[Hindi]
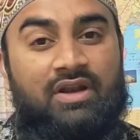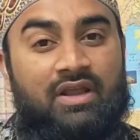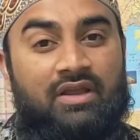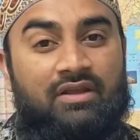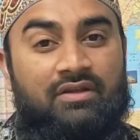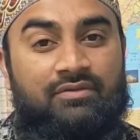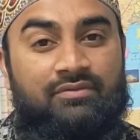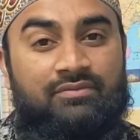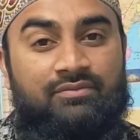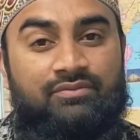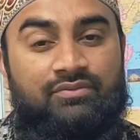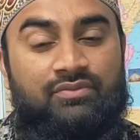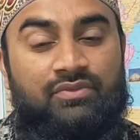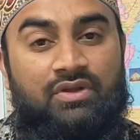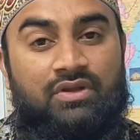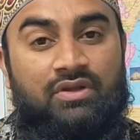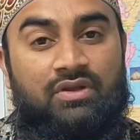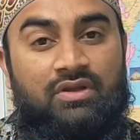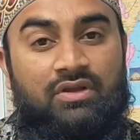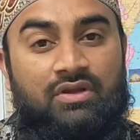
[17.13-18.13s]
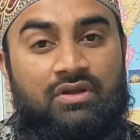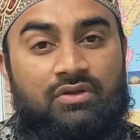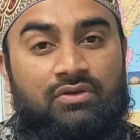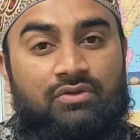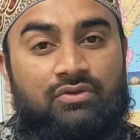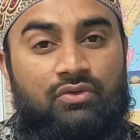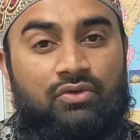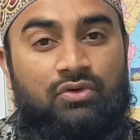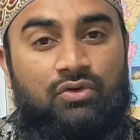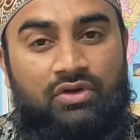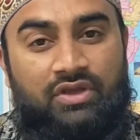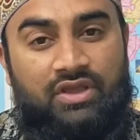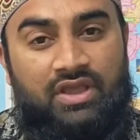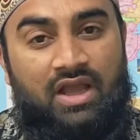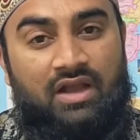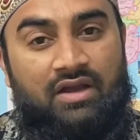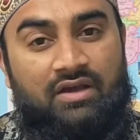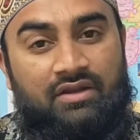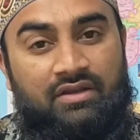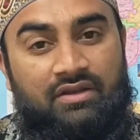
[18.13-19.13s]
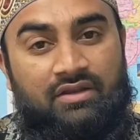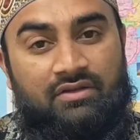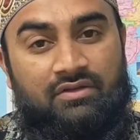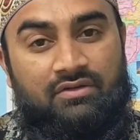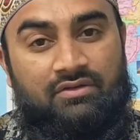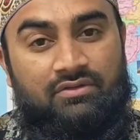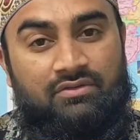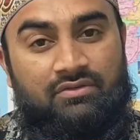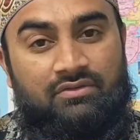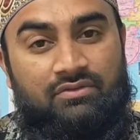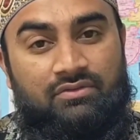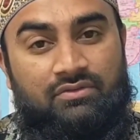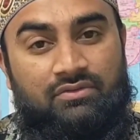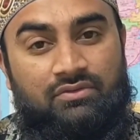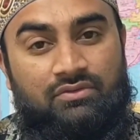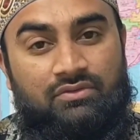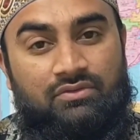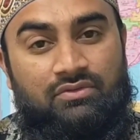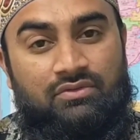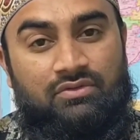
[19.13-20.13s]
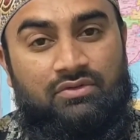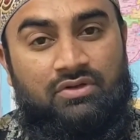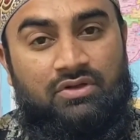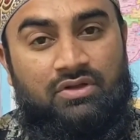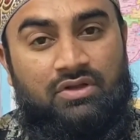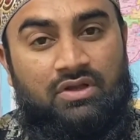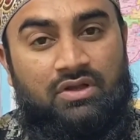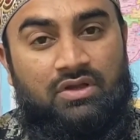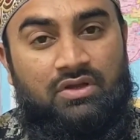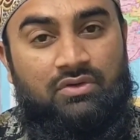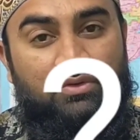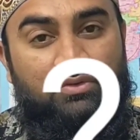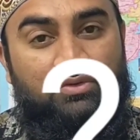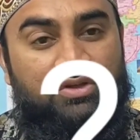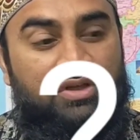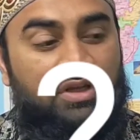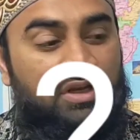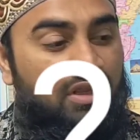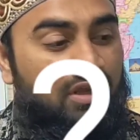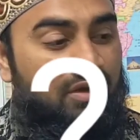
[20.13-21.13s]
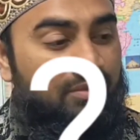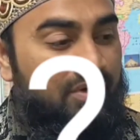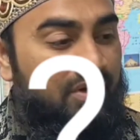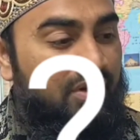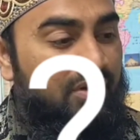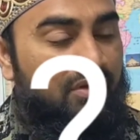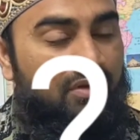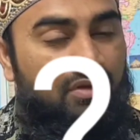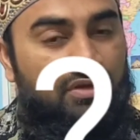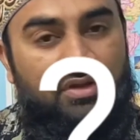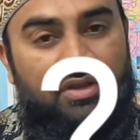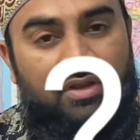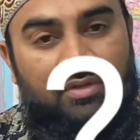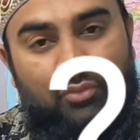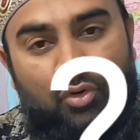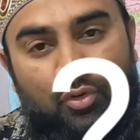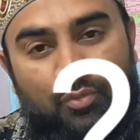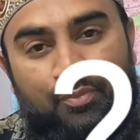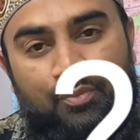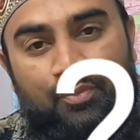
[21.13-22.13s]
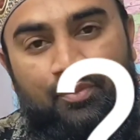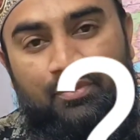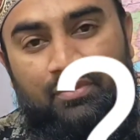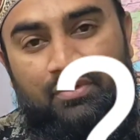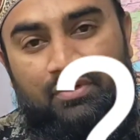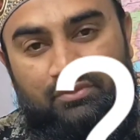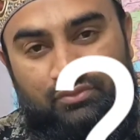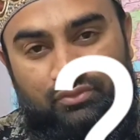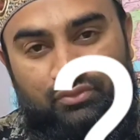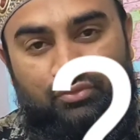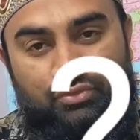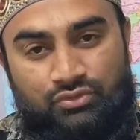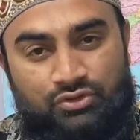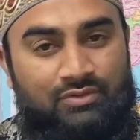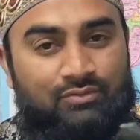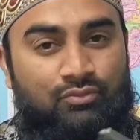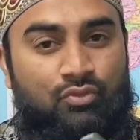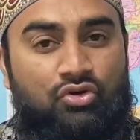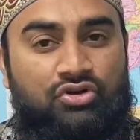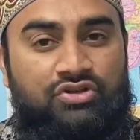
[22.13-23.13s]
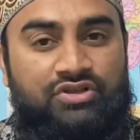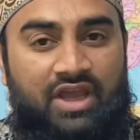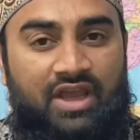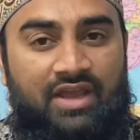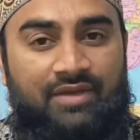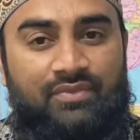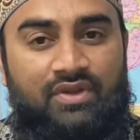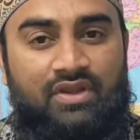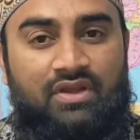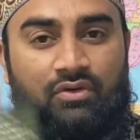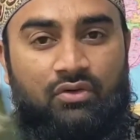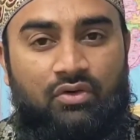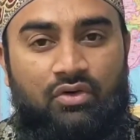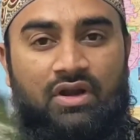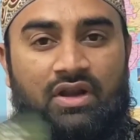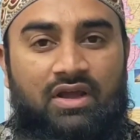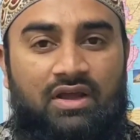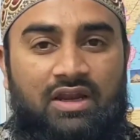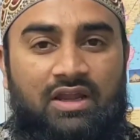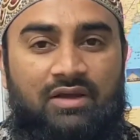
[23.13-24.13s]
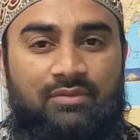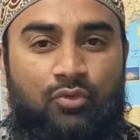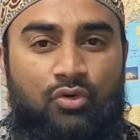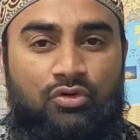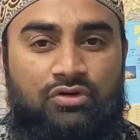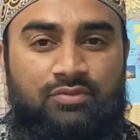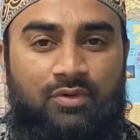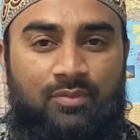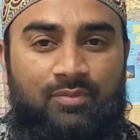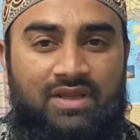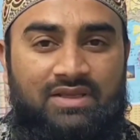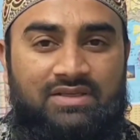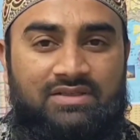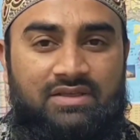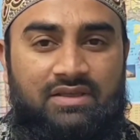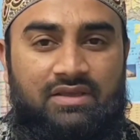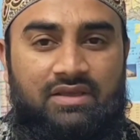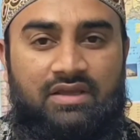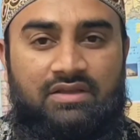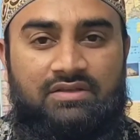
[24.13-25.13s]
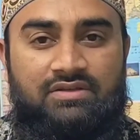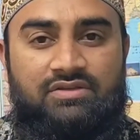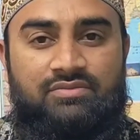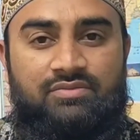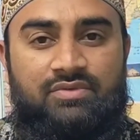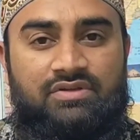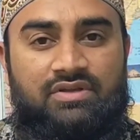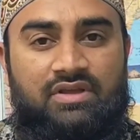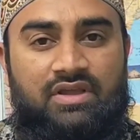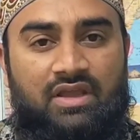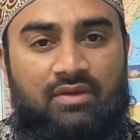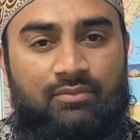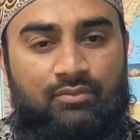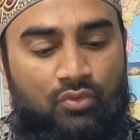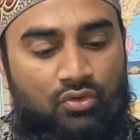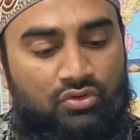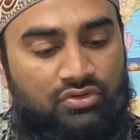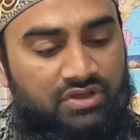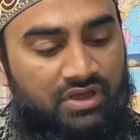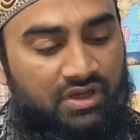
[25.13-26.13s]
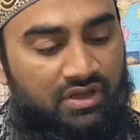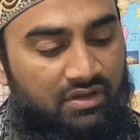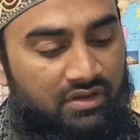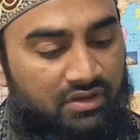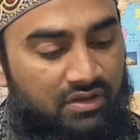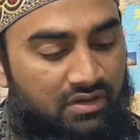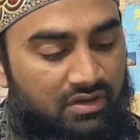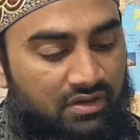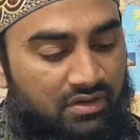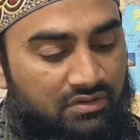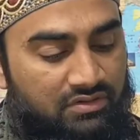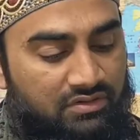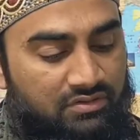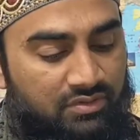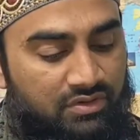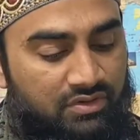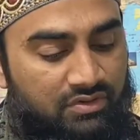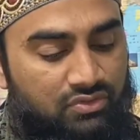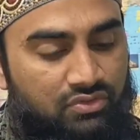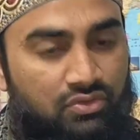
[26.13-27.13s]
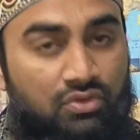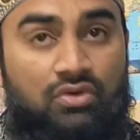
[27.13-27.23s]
मिल रहा है तो वो लोग क्या करेंगे उसके लिए हमने ये बुक जो बुक्स है वो अलग अलग बुक्स पब्लिक्स की है जिसमें से एक बुक्स है जिसमें